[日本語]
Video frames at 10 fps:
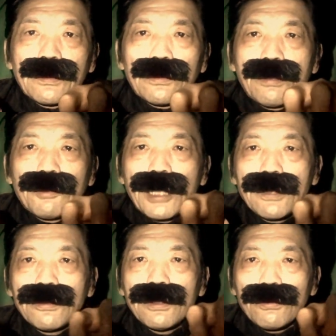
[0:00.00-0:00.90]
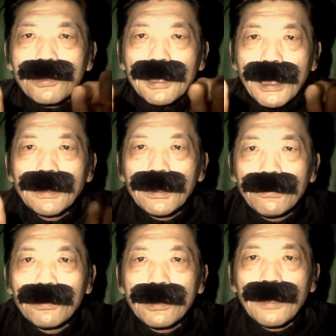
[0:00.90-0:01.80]
それも手すりを掴んで
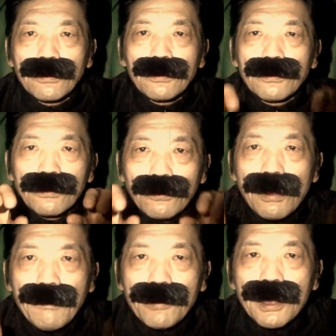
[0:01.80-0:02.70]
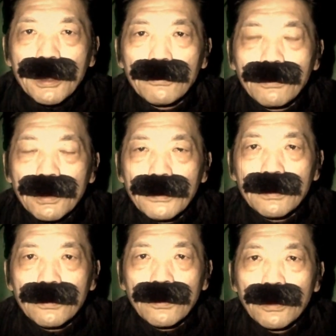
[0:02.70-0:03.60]
るっていうのが見えたそうなんですよ。